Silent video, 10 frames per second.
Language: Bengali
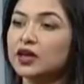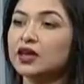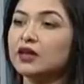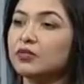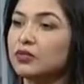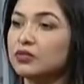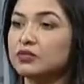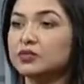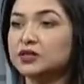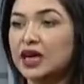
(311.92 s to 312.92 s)
অনেকে
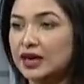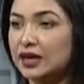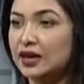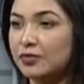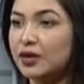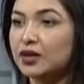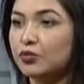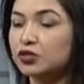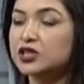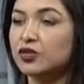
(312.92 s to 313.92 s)
জানে না বা
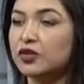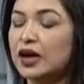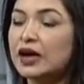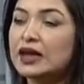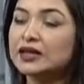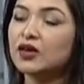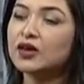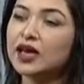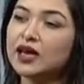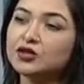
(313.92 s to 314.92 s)
বোঝেও না
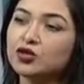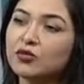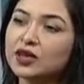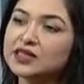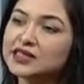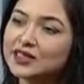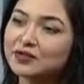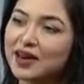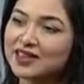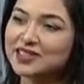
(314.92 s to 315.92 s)
তাহলে এই সময়ে যে শীত
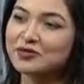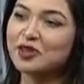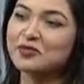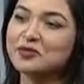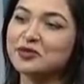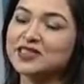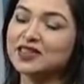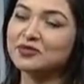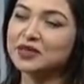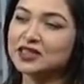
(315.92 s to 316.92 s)
বাড়ছে এবং আপনি
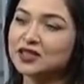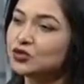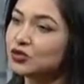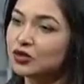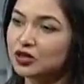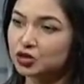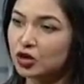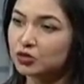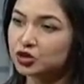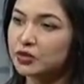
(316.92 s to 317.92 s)
বলছিলেন বেশ কিছু
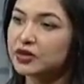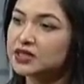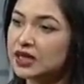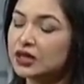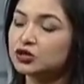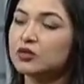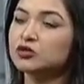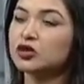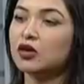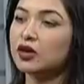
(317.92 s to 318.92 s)
সমস্যা বা স্কিনের
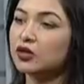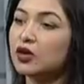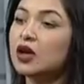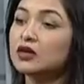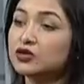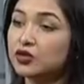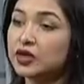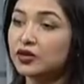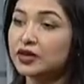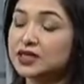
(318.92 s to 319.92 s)
সমস্যা হওয়ারও
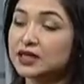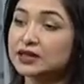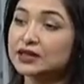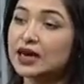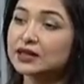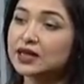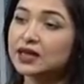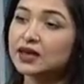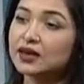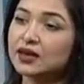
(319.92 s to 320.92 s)
ঝুঁকি রয়েছে তার
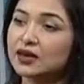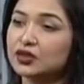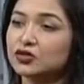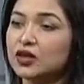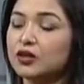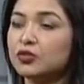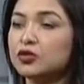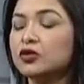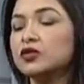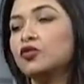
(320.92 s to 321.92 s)
থেকে আসলে
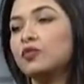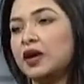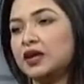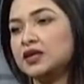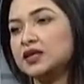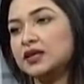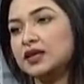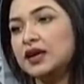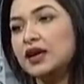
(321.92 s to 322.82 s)
প্রতিরোধের উপায় কি যাতে